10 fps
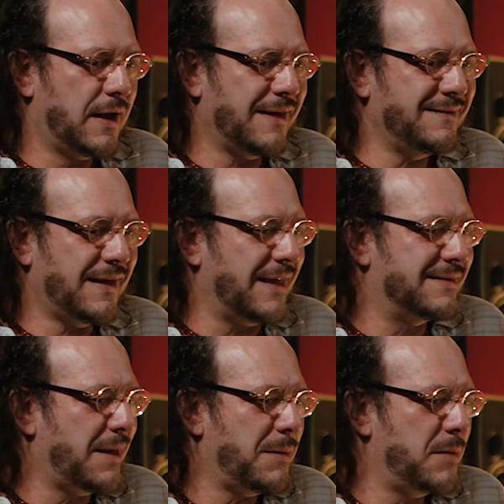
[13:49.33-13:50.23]
la casa
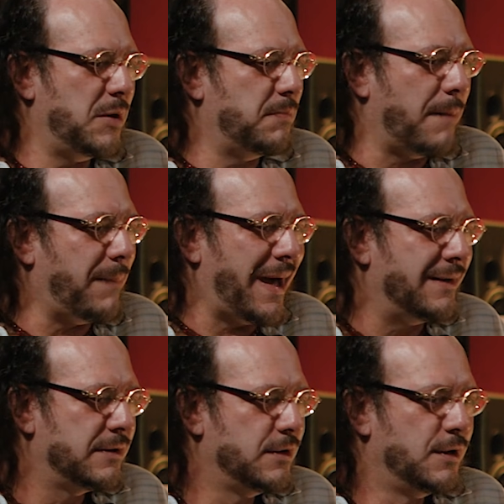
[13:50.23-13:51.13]
cantaba mi papá
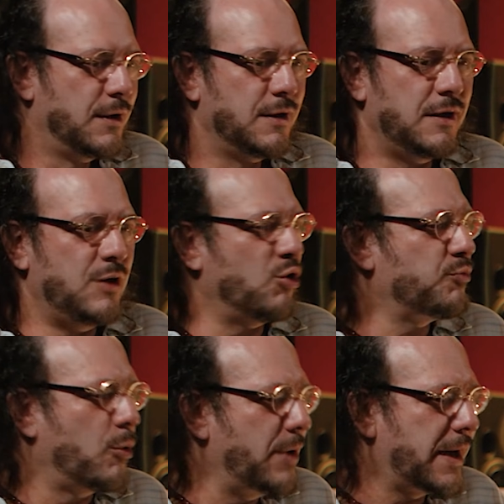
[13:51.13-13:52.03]
y nos
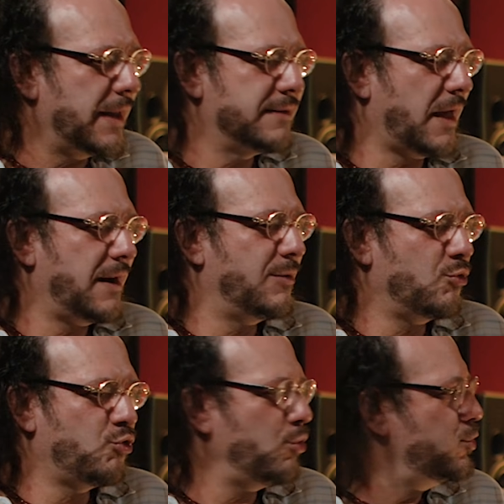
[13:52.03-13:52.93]
ponía a cantar a
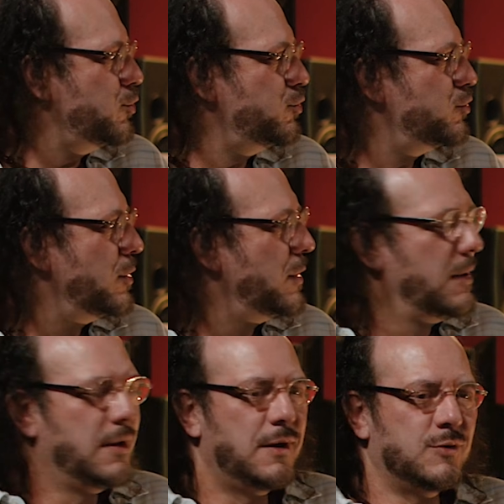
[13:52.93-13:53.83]
nosotros.
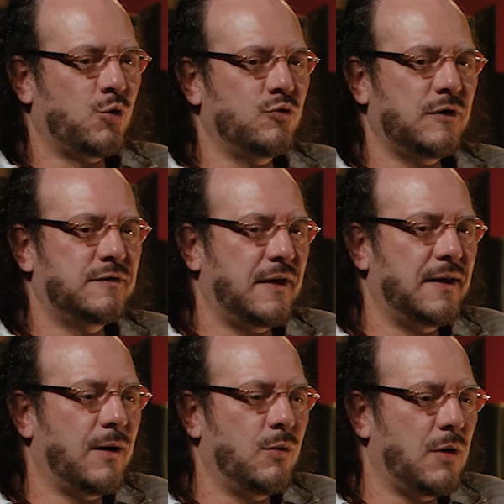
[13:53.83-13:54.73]
Entonces
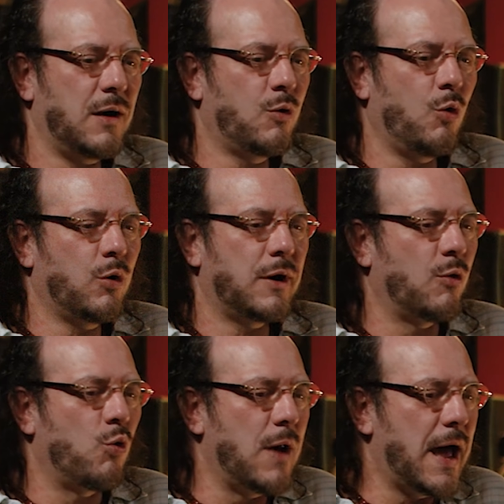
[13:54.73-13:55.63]
era algo
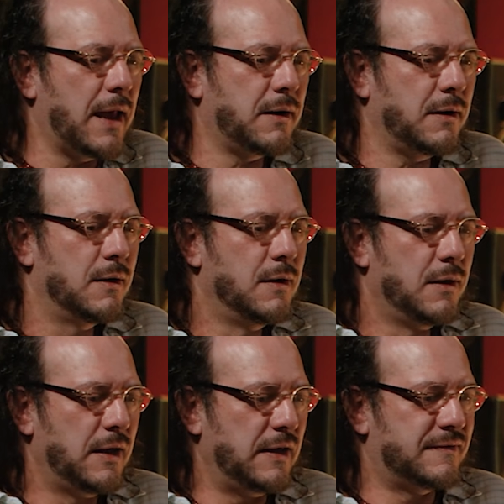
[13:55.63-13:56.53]
regular,
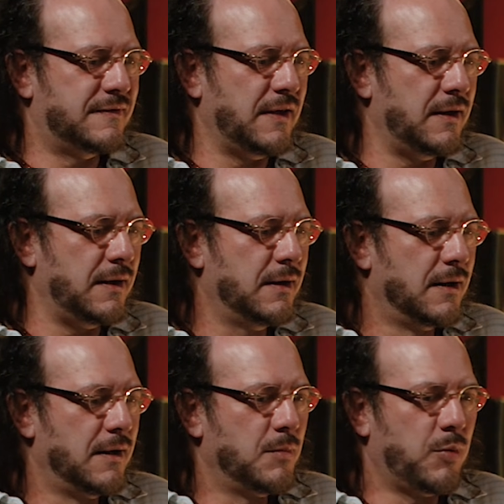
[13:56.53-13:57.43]
este,
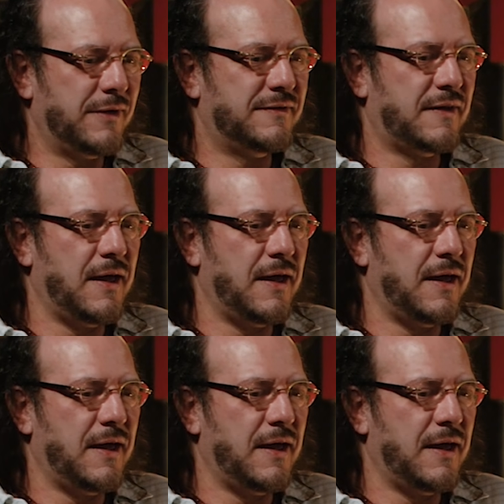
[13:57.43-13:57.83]
pues